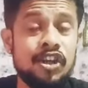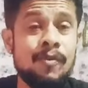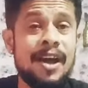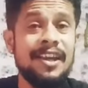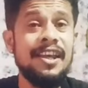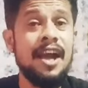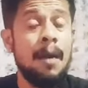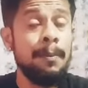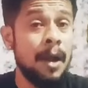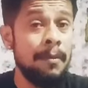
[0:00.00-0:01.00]
कुमार की
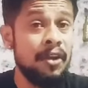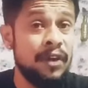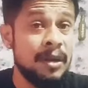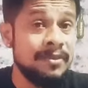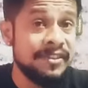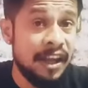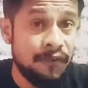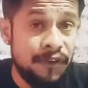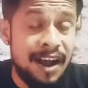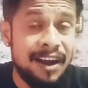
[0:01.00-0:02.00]
अपकमिंग फिल्म
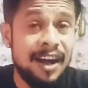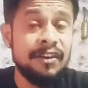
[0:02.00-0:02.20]
सरफिरा का